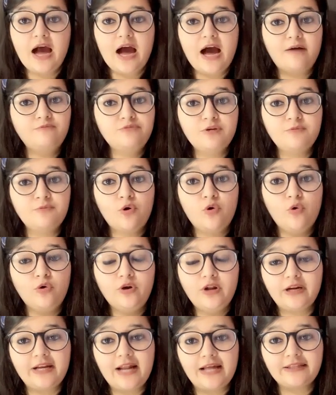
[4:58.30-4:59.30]
अब जब
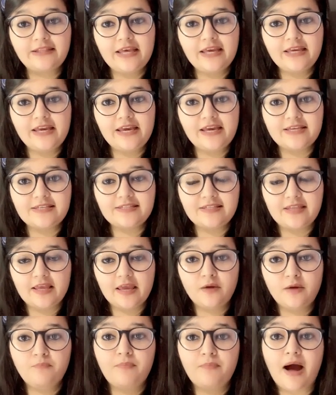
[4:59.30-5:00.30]
गोलकनाथ के केस
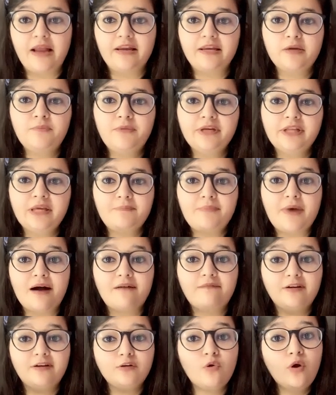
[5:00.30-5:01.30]
से पार्लियामेंट की
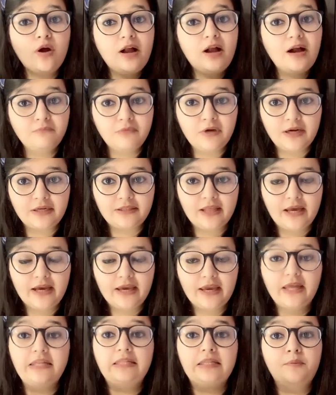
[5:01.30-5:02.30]
पावर को कम कर दिया
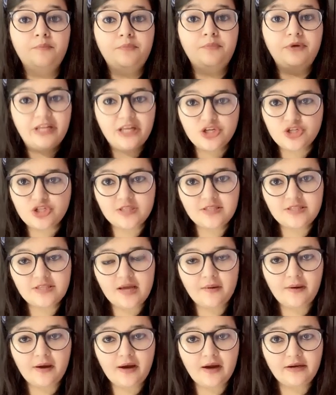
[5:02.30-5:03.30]
गया लिमिटेशंस
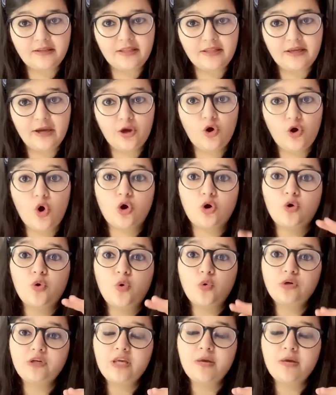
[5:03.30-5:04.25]
कर दी गई और कोर्ट